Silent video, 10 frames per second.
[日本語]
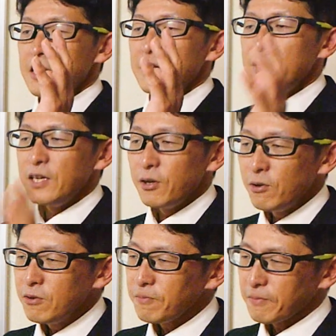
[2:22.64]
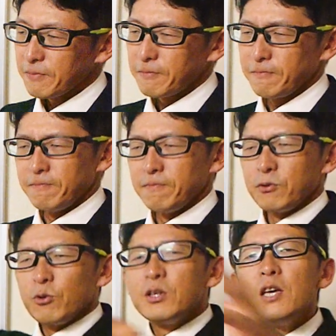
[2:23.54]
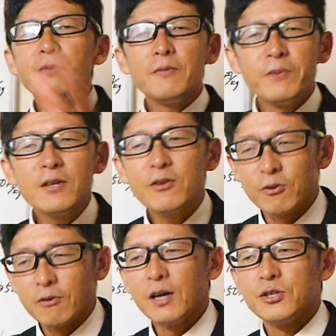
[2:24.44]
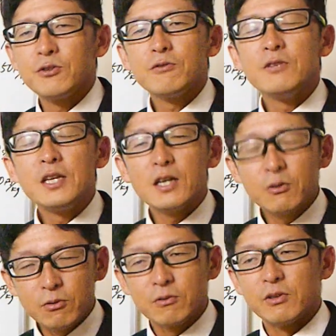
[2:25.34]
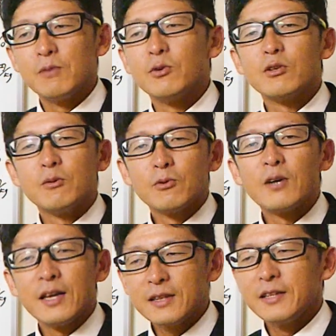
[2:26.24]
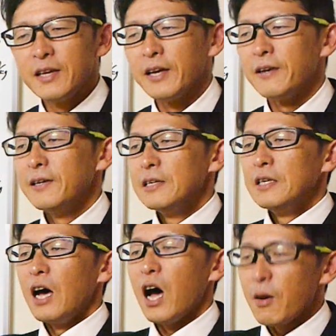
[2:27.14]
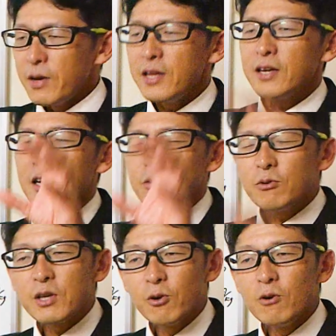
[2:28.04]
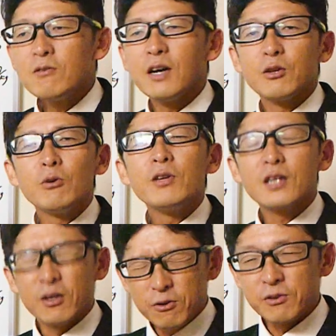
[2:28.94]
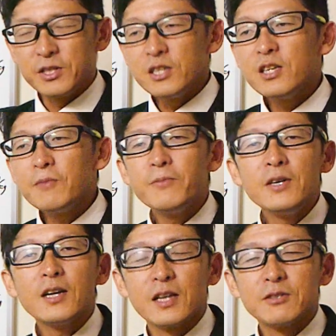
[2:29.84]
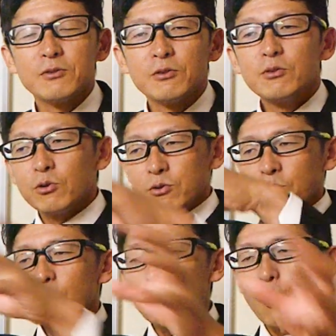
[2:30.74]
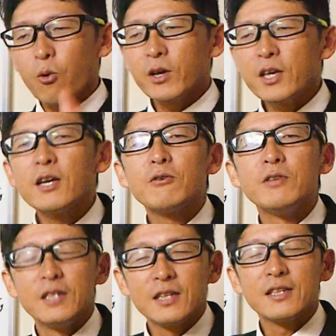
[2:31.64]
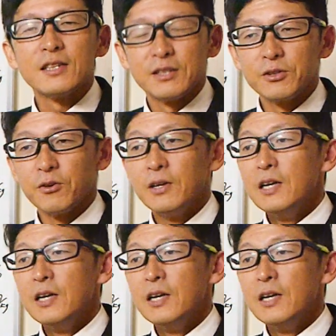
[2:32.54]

日本、うんと、TPP っていうのは12カ国でもともとあってアメリカと日本がとにかく GDP からするとすごく大きな国だったんですよ。